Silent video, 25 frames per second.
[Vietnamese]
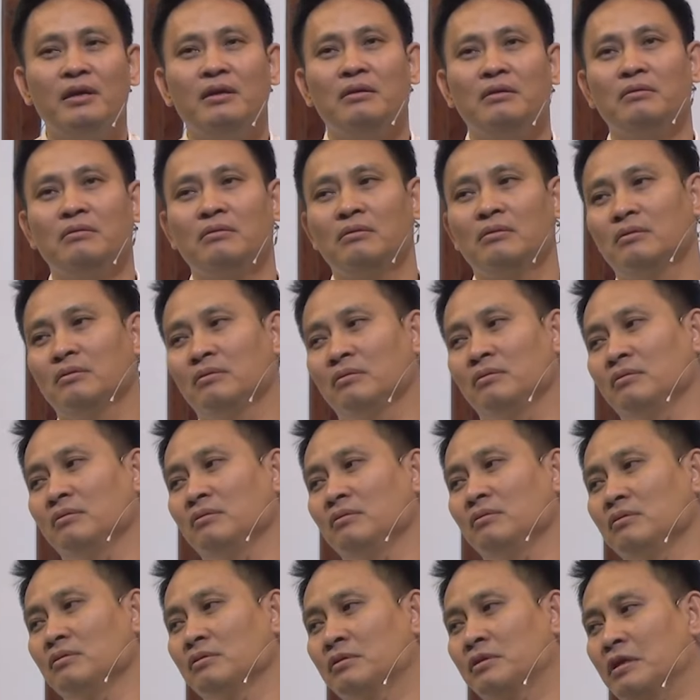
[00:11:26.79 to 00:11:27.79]
Với
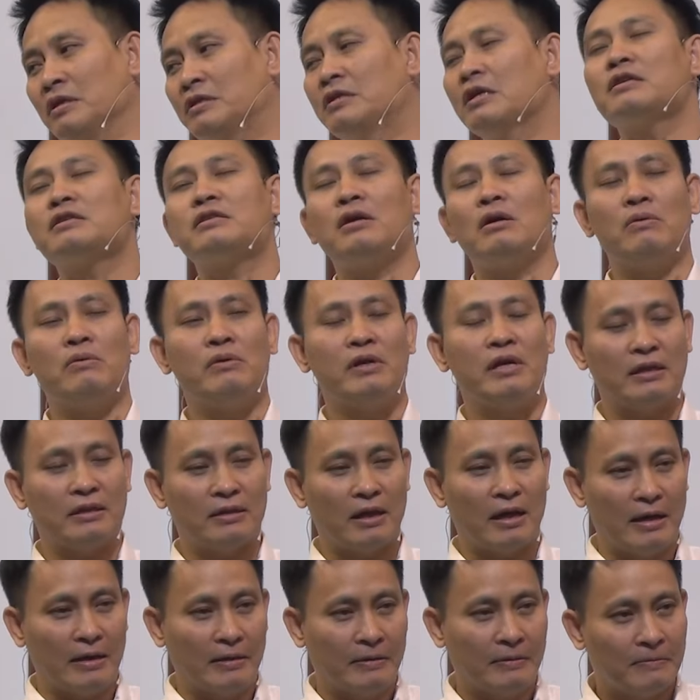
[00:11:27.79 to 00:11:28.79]
sự sức
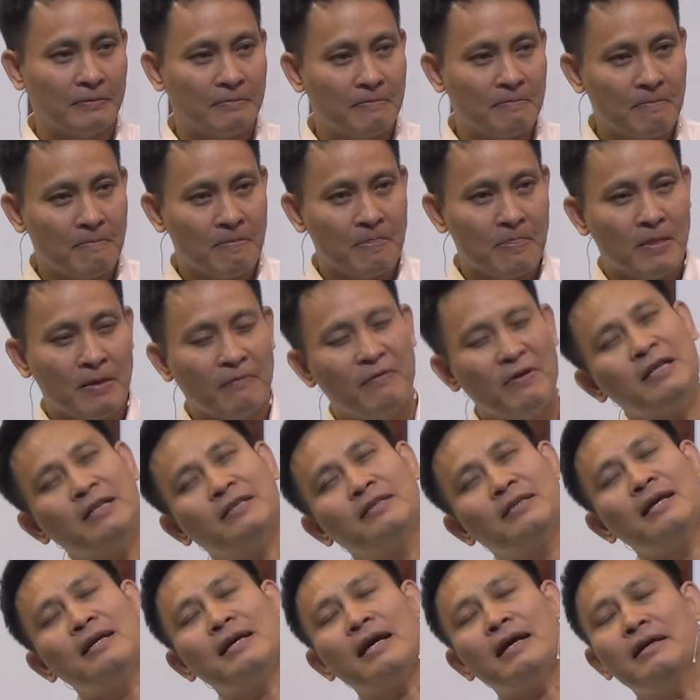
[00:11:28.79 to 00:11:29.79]
giàu hiện tại,
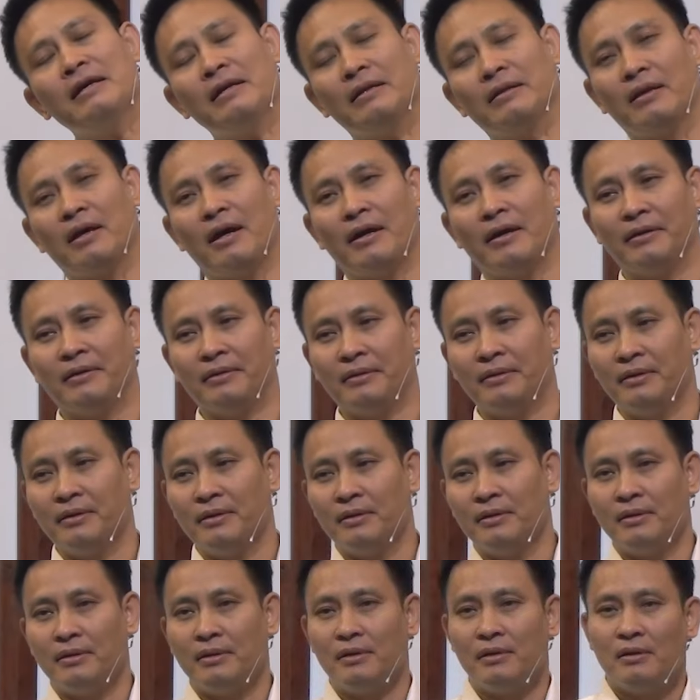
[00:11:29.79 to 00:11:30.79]
với tính cách hiện
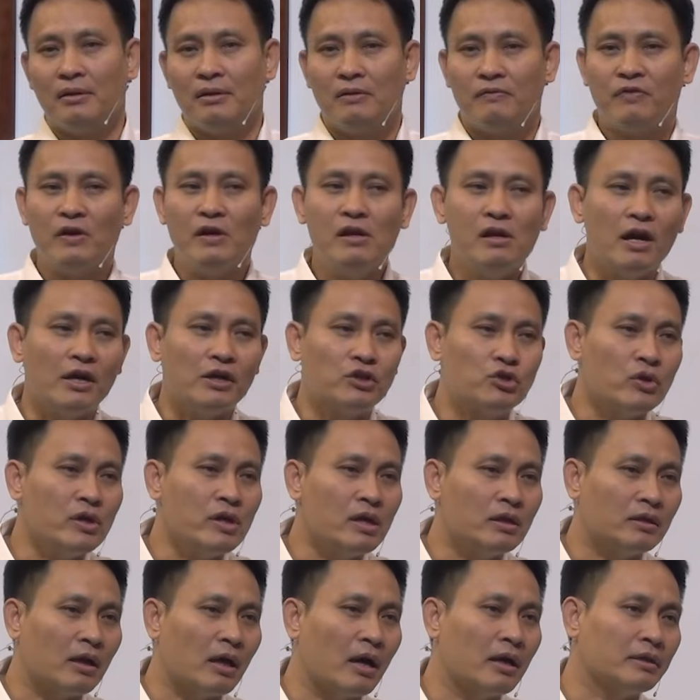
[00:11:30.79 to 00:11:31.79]
tại,
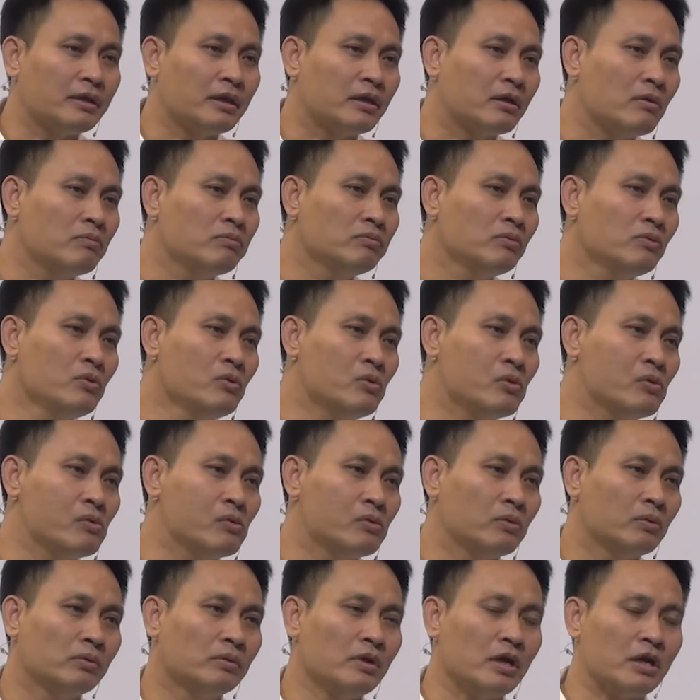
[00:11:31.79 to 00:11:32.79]
với lời Chúa hiện tại thì
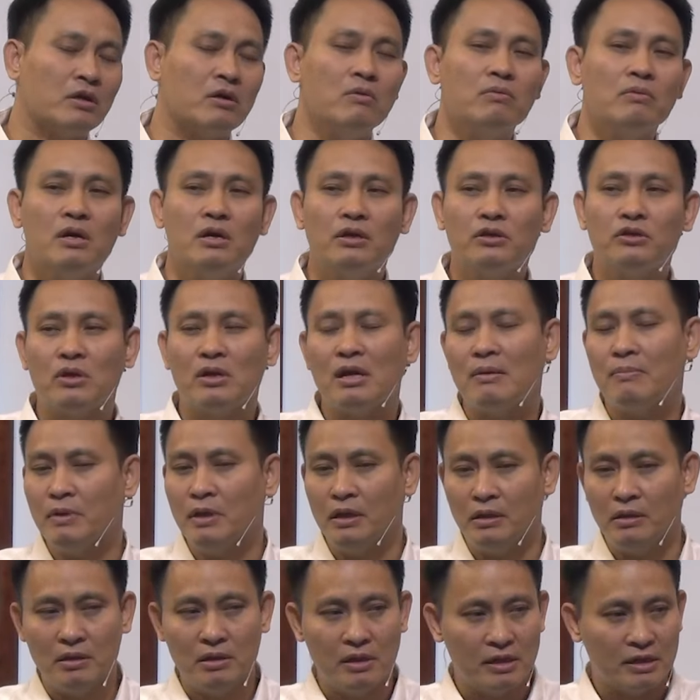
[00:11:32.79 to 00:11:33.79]
không đủ để cung
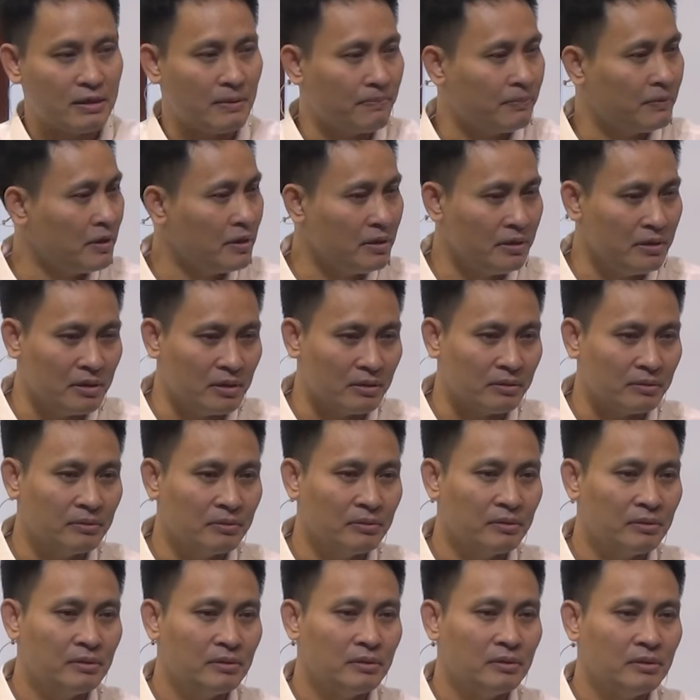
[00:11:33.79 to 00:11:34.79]
ứng cho 5.000 người sắp
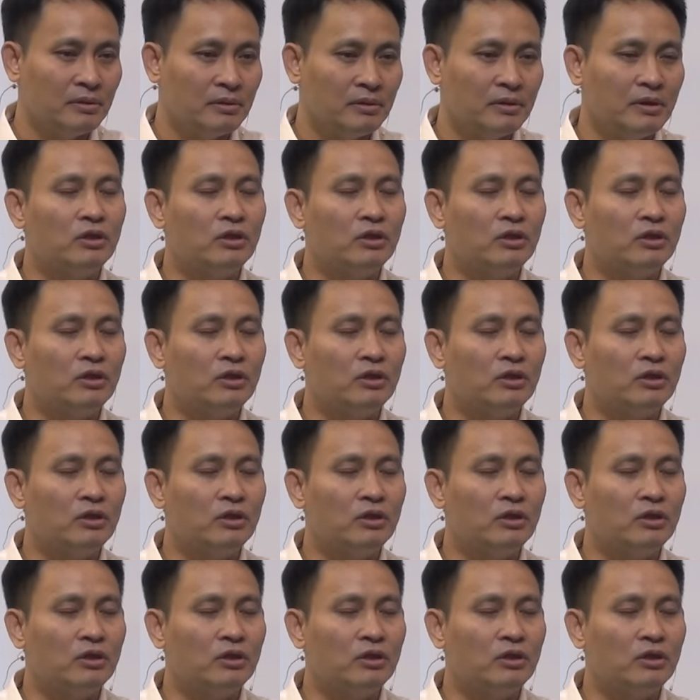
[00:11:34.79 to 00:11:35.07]
tới được.